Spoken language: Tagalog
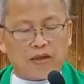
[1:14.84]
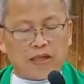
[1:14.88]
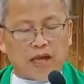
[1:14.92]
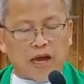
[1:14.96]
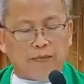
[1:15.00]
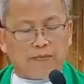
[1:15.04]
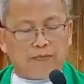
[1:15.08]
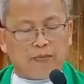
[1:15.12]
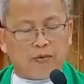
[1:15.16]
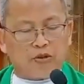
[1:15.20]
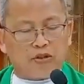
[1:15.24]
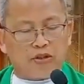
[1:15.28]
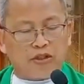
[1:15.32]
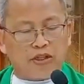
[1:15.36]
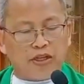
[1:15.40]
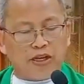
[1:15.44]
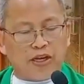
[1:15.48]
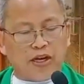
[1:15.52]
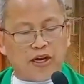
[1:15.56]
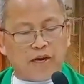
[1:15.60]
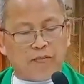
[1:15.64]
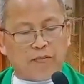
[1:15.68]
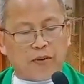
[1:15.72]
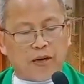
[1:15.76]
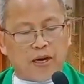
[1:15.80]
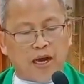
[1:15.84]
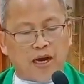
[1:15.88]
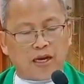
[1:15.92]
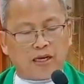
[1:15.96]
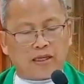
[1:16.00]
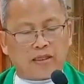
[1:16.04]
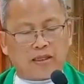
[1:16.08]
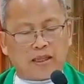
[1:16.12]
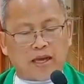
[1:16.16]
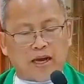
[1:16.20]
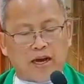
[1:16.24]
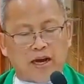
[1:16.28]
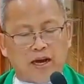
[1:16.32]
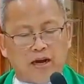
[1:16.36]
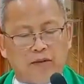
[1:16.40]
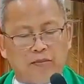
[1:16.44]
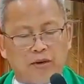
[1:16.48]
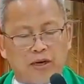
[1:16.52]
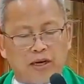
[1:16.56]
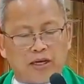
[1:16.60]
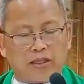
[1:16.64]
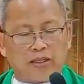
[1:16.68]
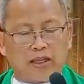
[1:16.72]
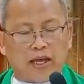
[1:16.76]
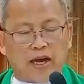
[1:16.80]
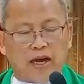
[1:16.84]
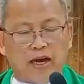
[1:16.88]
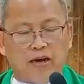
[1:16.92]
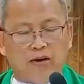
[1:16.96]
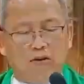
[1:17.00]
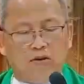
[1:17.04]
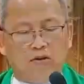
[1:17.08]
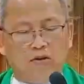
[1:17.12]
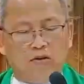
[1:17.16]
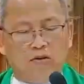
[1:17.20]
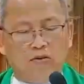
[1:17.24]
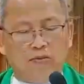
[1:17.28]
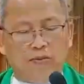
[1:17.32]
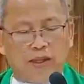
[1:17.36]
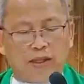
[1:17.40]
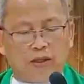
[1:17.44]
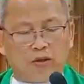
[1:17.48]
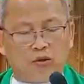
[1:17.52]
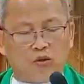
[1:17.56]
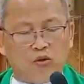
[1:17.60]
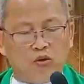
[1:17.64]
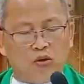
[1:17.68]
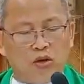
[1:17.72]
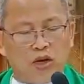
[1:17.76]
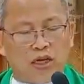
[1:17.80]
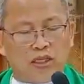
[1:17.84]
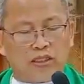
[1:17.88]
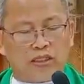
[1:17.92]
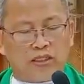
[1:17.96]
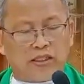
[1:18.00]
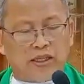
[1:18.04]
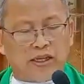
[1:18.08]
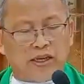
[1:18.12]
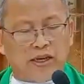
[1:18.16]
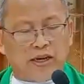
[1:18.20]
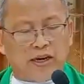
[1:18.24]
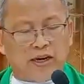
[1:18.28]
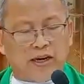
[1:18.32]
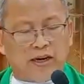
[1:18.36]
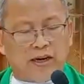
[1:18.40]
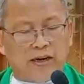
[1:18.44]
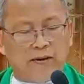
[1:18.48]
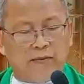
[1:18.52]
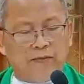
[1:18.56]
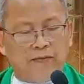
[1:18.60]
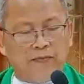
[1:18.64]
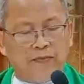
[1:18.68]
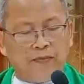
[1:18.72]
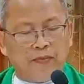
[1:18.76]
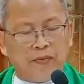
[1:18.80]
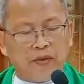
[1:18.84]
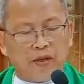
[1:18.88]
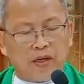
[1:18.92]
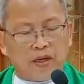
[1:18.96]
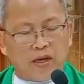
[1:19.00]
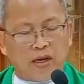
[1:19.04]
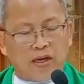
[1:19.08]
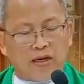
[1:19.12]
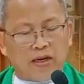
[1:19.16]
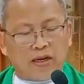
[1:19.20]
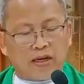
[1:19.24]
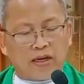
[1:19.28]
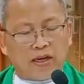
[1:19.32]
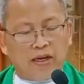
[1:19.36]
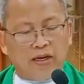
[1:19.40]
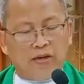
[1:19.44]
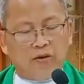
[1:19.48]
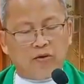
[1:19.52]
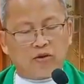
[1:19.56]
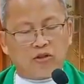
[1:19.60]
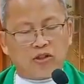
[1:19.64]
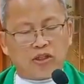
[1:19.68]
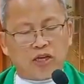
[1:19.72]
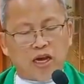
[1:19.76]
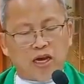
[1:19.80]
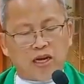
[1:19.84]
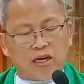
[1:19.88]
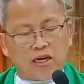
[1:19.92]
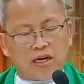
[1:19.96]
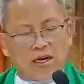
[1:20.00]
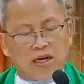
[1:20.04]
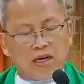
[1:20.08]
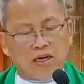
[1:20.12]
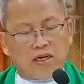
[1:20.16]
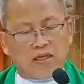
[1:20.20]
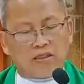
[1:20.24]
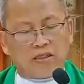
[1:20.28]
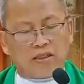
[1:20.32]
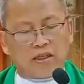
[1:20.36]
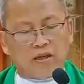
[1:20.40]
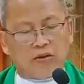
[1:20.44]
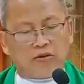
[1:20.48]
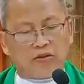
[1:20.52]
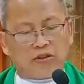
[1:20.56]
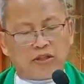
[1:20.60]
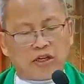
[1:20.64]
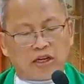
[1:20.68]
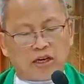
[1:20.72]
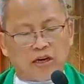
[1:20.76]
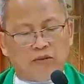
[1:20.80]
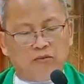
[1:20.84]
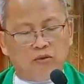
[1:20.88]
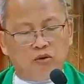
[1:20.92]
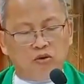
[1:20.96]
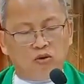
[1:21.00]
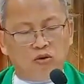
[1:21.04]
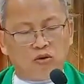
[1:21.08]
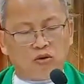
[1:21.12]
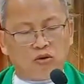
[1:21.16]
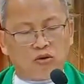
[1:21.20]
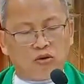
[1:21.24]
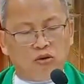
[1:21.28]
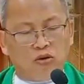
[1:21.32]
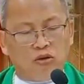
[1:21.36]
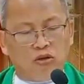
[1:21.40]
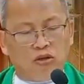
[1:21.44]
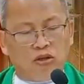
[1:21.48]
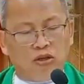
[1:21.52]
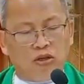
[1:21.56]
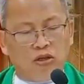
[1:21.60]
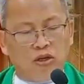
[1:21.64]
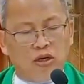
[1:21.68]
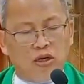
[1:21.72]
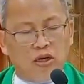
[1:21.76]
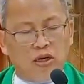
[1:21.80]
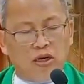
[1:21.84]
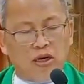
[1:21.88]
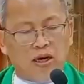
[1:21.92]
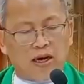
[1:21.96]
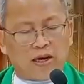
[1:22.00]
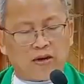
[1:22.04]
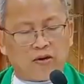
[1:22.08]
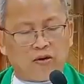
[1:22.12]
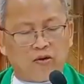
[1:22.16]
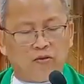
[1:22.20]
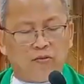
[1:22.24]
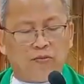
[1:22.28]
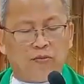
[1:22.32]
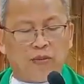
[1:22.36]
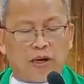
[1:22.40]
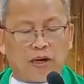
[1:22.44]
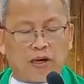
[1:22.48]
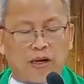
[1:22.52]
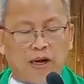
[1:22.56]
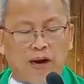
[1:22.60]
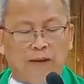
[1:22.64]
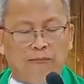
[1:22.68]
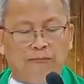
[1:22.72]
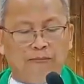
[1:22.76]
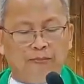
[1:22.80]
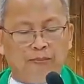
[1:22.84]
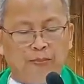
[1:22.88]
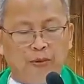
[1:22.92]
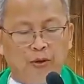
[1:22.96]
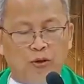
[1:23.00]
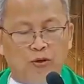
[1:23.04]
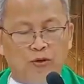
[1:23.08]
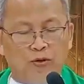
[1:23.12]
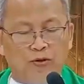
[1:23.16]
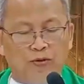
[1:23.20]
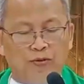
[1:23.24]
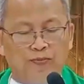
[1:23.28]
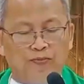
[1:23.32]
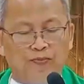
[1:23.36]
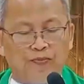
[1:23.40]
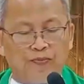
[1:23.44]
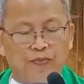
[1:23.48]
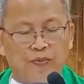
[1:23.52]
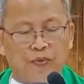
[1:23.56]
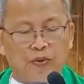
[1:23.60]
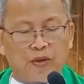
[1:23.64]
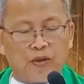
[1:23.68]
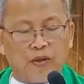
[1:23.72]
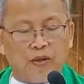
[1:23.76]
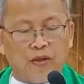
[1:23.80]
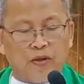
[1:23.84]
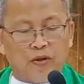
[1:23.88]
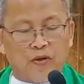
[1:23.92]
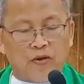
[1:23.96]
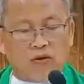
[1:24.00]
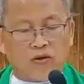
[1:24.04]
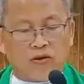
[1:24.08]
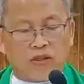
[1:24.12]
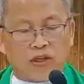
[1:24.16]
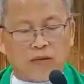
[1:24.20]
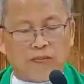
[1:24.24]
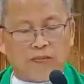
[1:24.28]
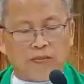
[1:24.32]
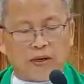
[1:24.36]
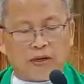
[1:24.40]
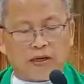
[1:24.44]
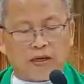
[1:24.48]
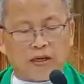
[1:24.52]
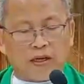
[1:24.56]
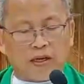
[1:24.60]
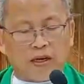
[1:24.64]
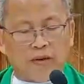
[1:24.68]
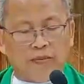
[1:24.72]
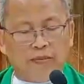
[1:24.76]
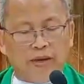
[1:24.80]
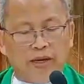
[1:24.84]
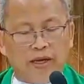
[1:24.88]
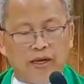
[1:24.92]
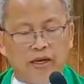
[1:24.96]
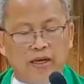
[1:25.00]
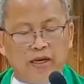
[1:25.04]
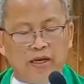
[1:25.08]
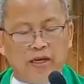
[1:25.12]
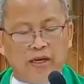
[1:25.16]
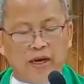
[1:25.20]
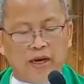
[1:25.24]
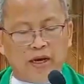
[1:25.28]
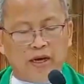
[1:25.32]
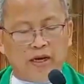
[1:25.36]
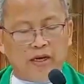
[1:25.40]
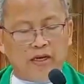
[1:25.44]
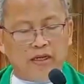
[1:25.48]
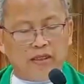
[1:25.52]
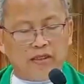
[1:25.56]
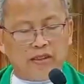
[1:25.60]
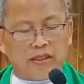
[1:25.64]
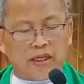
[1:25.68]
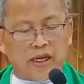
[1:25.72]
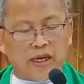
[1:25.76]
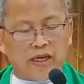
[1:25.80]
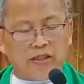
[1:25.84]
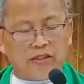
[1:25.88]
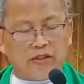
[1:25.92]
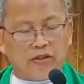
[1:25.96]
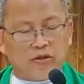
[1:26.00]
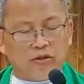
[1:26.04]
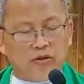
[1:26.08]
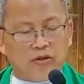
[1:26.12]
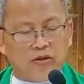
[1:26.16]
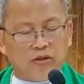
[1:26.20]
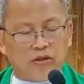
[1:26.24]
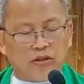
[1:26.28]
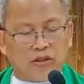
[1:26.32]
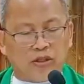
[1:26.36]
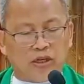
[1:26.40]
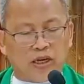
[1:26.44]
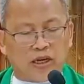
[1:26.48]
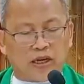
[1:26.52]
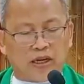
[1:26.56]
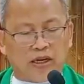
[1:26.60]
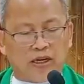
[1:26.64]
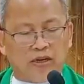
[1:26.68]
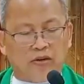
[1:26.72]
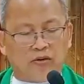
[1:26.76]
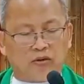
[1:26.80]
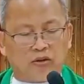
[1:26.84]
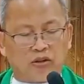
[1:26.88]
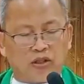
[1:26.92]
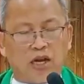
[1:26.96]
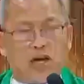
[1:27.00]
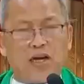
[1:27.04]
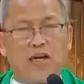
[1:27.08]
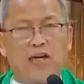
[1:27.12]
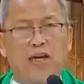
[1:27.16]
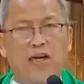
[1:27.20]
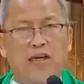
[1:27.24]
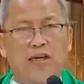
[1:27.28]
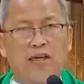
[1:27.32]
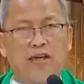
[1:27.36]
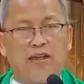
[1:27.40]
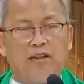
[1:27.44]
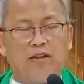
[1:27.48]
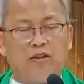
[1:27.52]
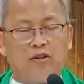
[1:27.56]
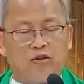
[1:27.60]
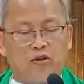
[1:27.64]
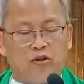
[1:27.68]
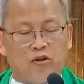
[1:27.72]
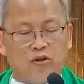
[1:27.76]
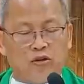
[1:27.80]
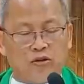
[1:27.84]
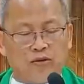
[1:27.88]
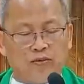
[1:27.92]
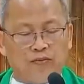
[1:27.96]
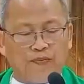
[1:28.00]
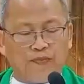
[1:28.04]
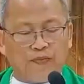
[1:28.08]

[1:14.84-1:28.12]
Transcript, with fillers: tapos niya palakta ang mga tao mitunga siya nga nag-inusara sa usa ka bungtod aron pagampo og sa pagkagabi na si Hesus nag-inusara didto